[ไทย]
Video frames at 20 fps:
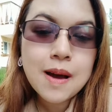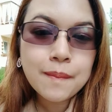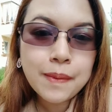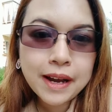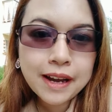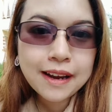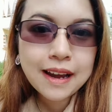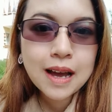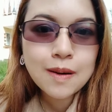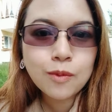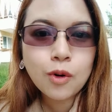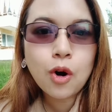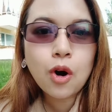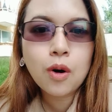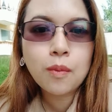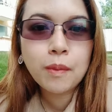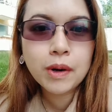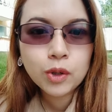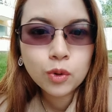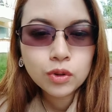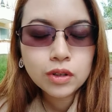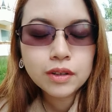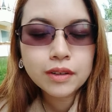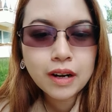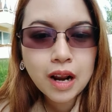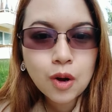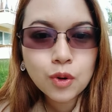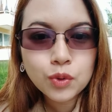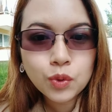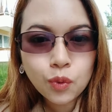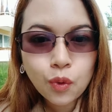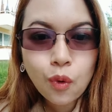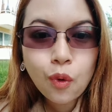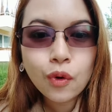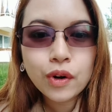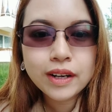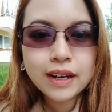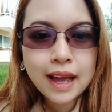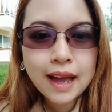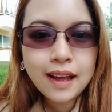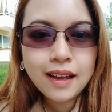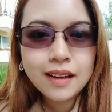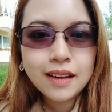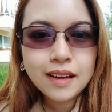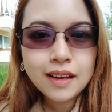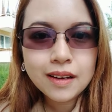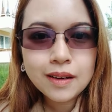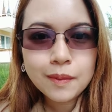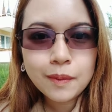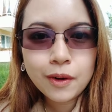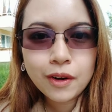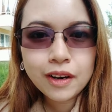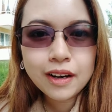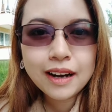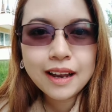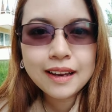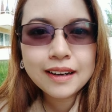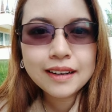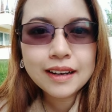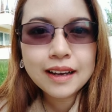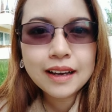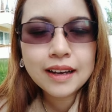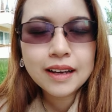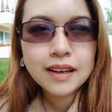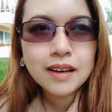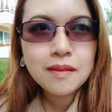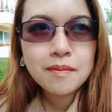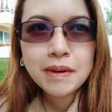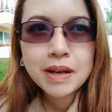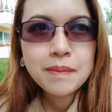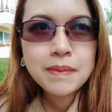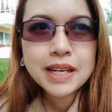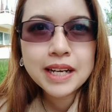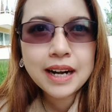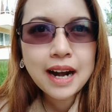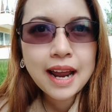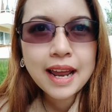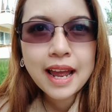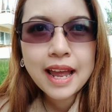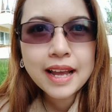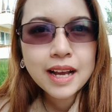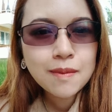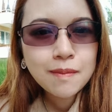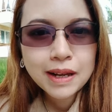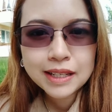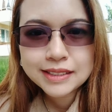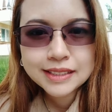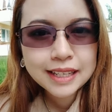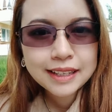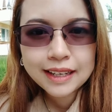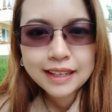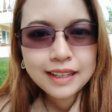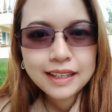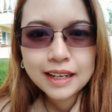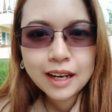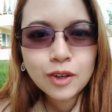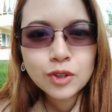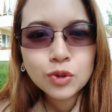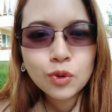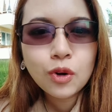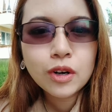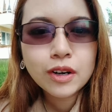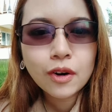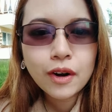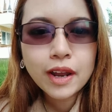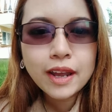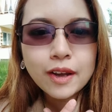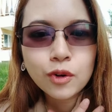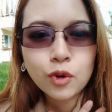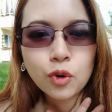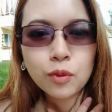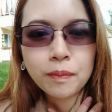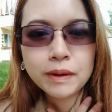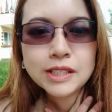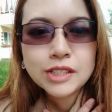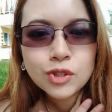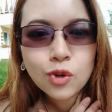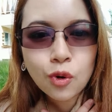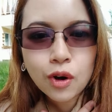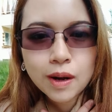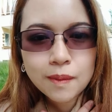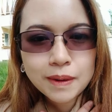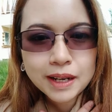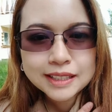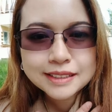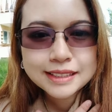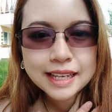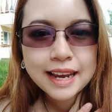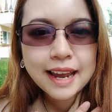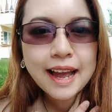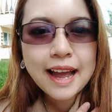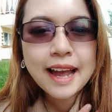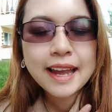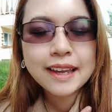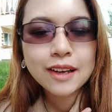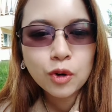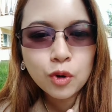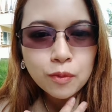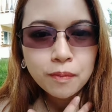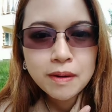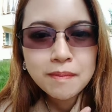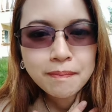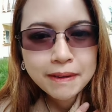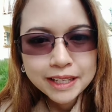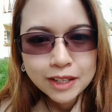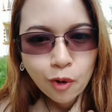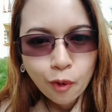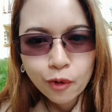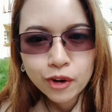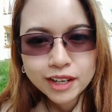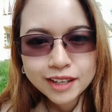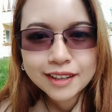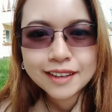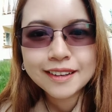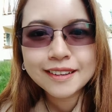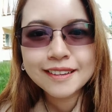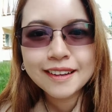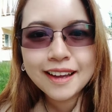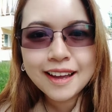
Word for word: พยายามของมนุษย์เราทุกคนนะเพราะฉะนั้นค่ะ ไม่มีใครให้กำลังใจได้ดีเท่าตัวเราเอง ครูเปิ้ลส่งกำลังใจให้ครูเปิ้ลเป็นคนหนึ่ง